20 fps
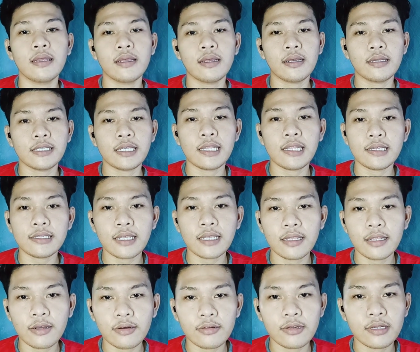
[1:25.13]
Sa
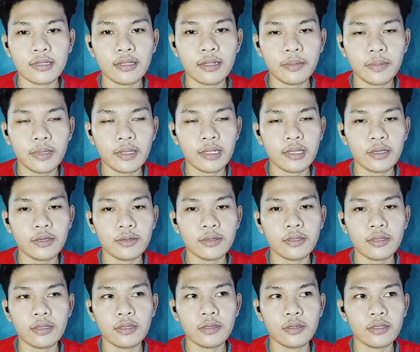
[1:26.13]
Lazada ko rin nabili yun.
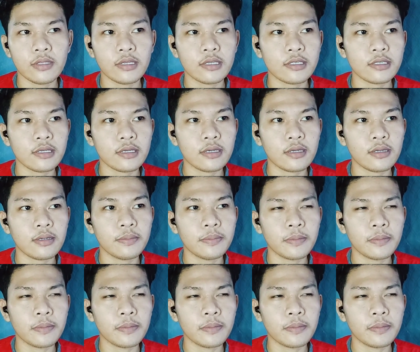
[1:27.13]
Nasa